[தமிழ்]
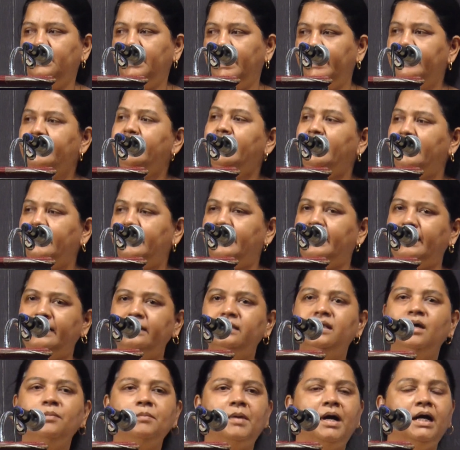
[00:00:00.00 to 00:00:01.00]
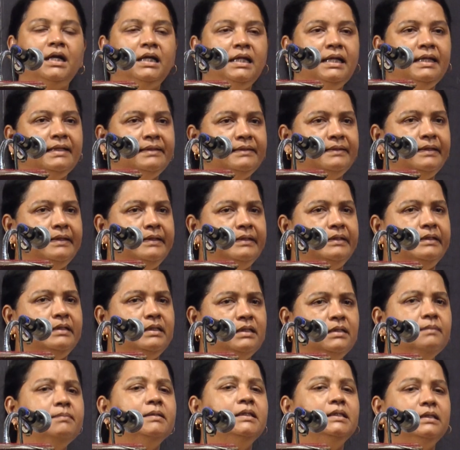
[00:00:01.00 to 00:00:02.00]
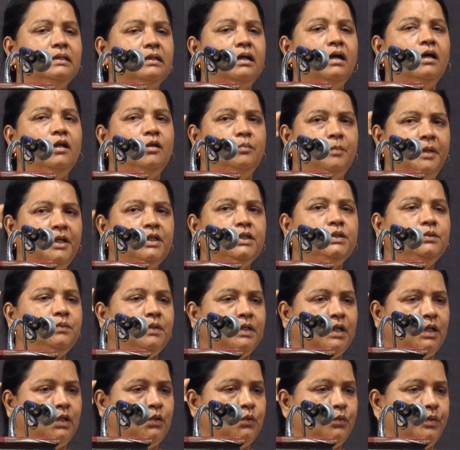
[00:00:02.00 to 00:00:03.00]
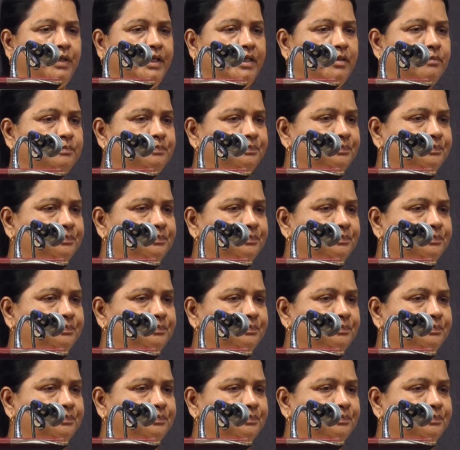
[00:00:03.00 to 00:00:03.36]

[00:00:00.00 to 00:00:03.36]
எங்கே இருக்கு எந்த மாநிலத்தில் இருக்கு இருபத்தி நாலு மருத்துவக் கல்லூரி